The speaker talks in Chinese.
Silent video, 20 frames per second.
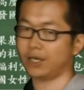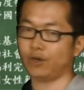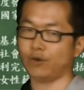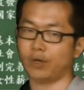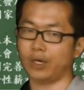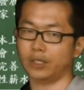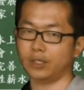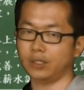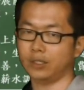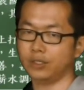下
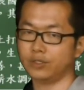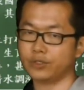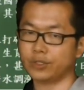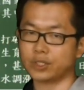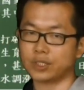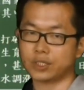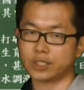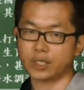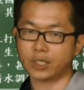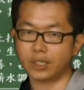滑了，就
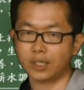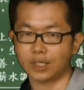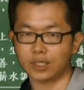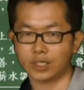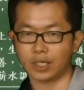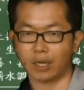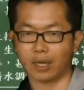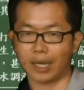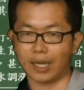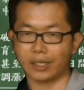是生的
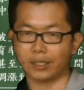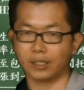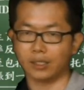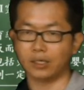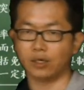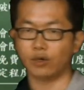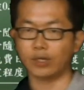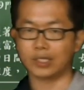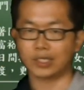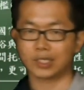小孩
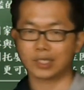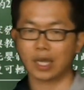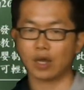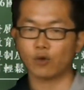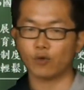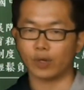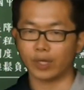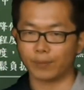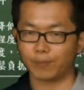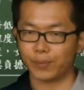呢会
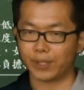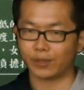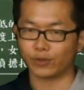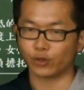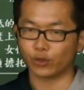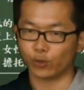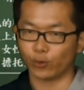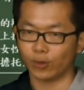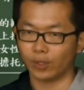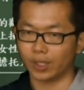稍微变
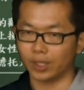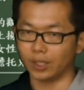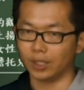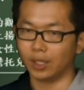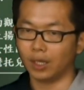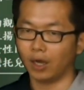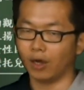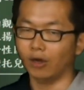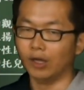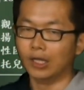多了，
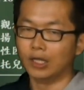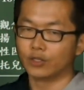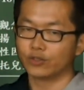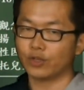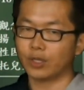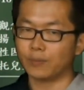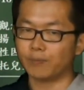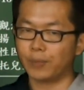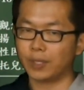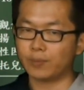哦，
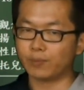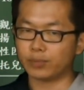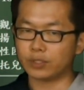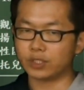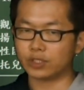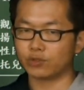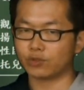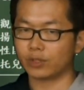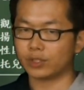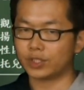所以并不
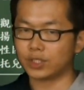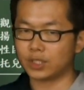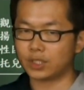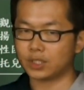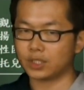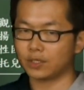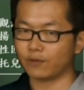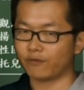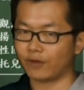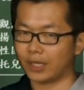是说
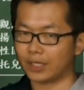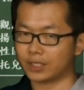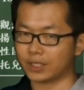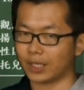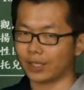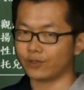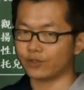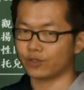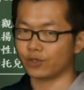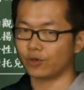经济发
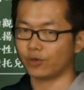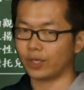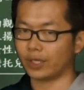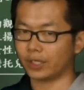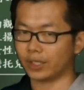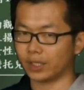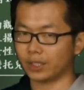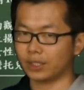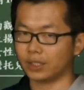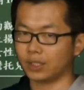展就
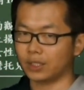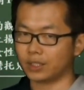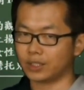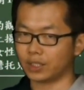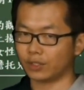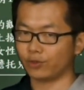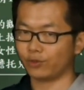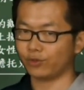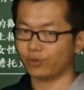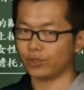会跟
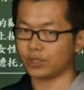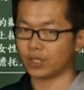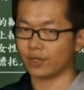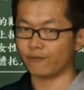生育